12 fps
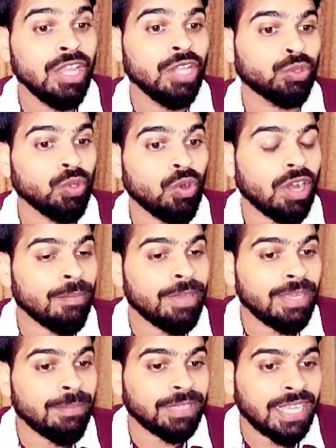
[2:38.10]
तो हमें
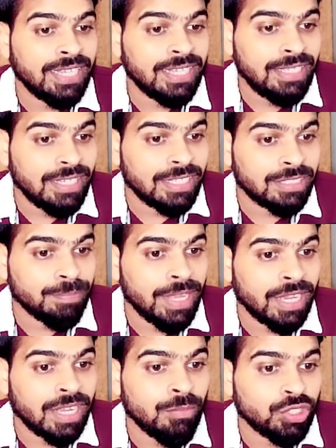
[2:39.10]
ये पता है कि इसमें
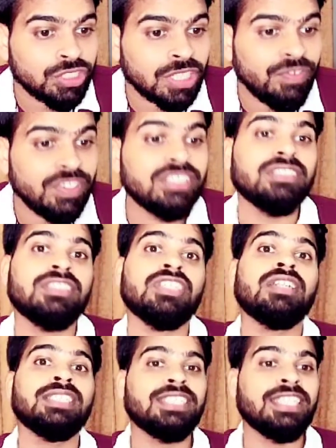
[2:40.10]
अगर हम लोग सर्फेस
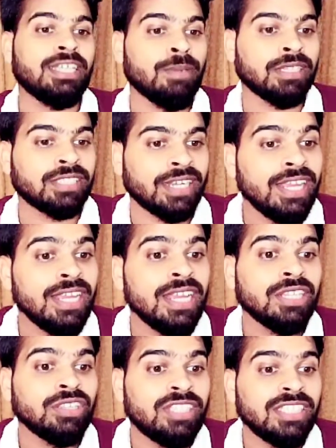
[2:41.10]
चार्ज डेंसिटी की बात करें
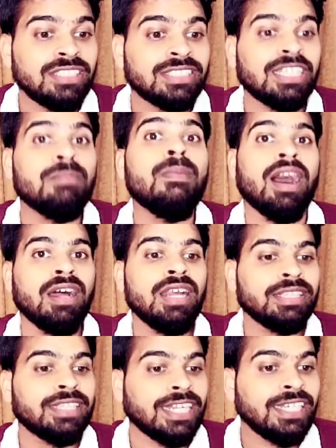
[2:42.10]
दिस सिग्मा
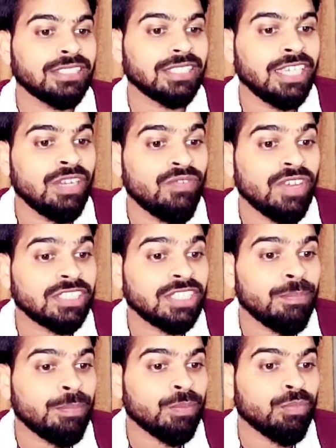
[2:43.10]
दैट इज
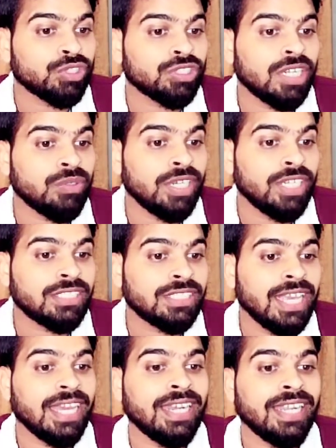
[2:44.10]
इन्वर्सली प्रोपोर्शनल टू इट्स
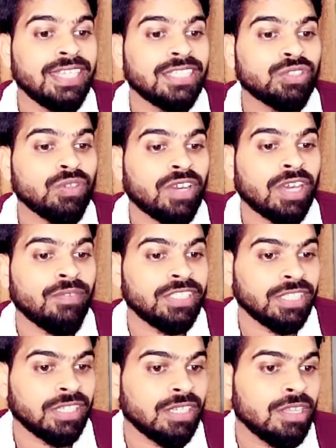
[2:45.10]
रेडियस ऑफ
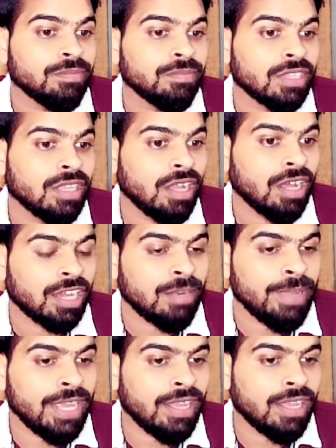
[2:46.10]
कर्वेचर अगर
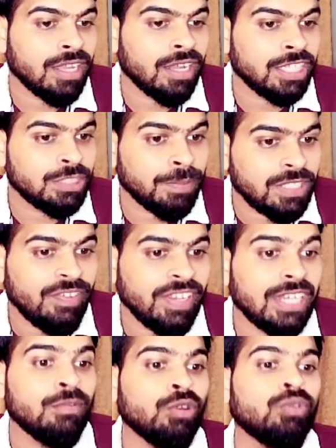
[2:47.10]
मैं
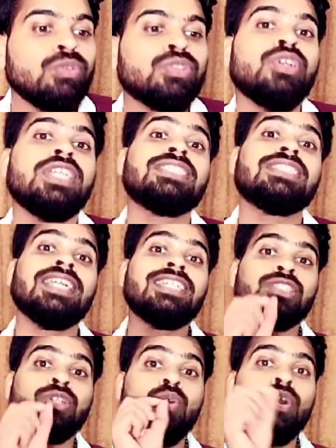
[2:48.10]
स्पेसिफिकली uh, बोलूं तो इस
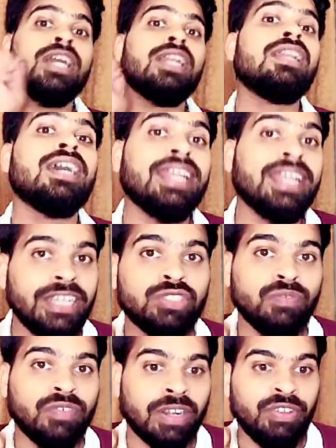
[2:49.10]
इट्स लोकल रेडियस
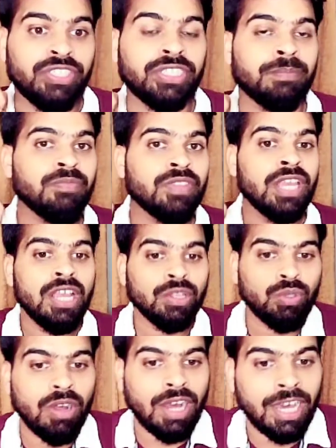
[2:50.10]
ऑफ कर्वेचर
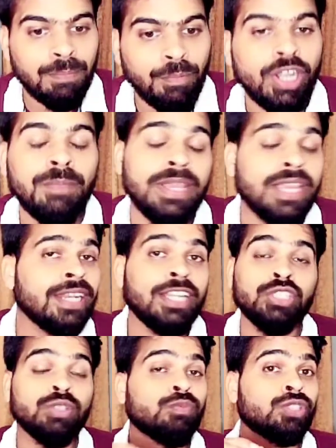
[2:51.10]
तो हर पॉइंट पे
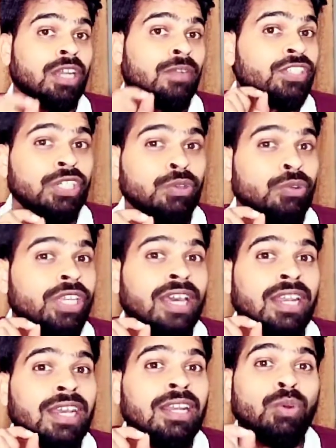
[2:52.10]
रेडियस ऑफ कर्वेचर क्योंकि
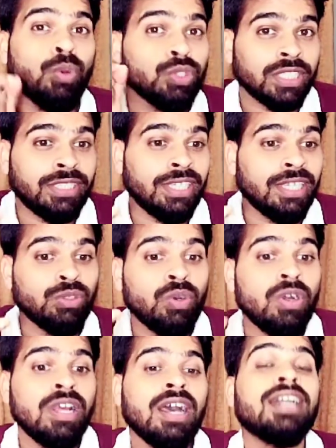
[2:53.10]
अलग अलग हो सकती है तो
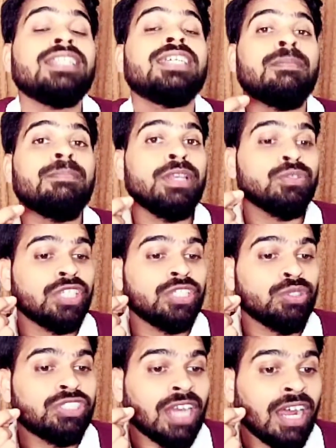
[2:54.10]
हर जगह पे उसकी
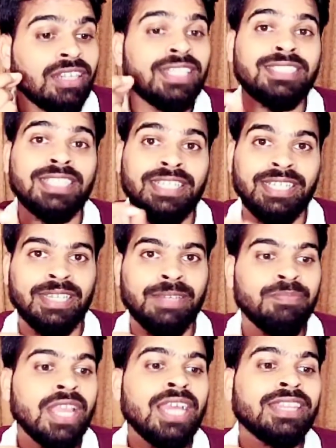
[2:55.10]
जो चार्ज डेंसिटी है
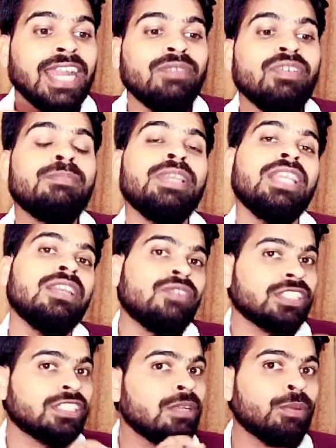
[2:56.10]
दैट विल बी
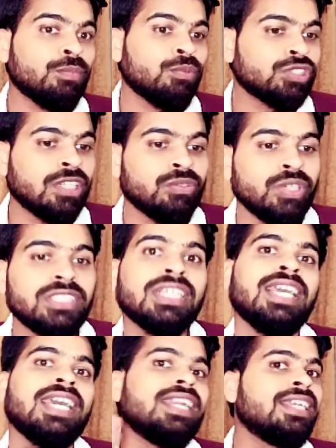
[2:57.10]
इनवर्सली प्रोपोर्शनल टू इट्स
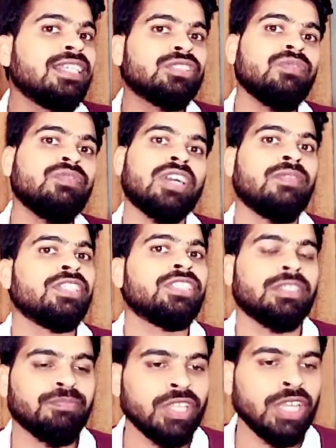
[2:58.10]
रेडियस ऑफ
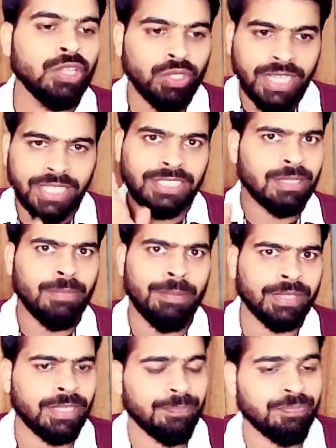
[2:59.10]
कर्वेचर तो ये चीज हमें
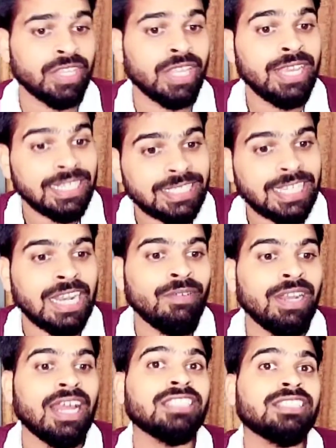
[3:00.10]
पता है इसके अलावा लास्ट